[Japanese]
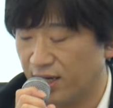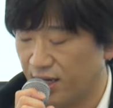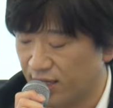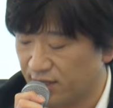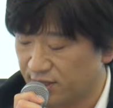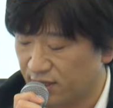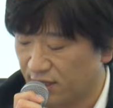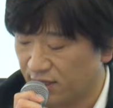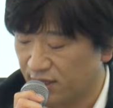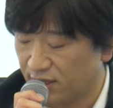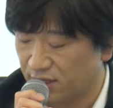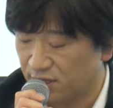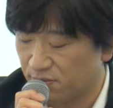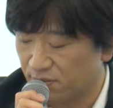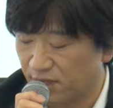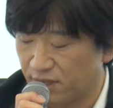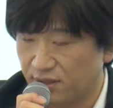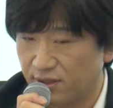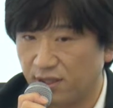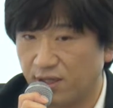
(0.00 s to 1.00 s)
害されてし
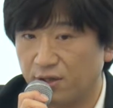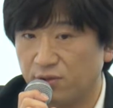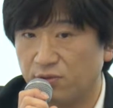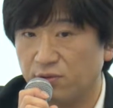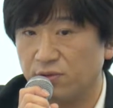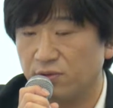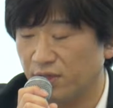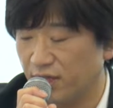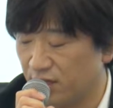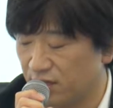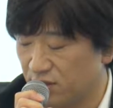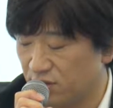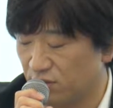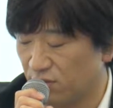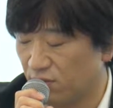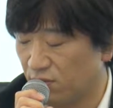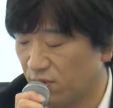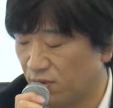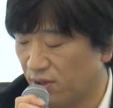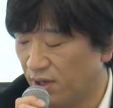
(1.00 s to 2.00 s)
まっているという現
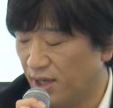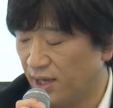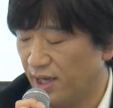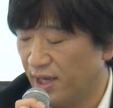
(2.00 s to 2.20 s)
状を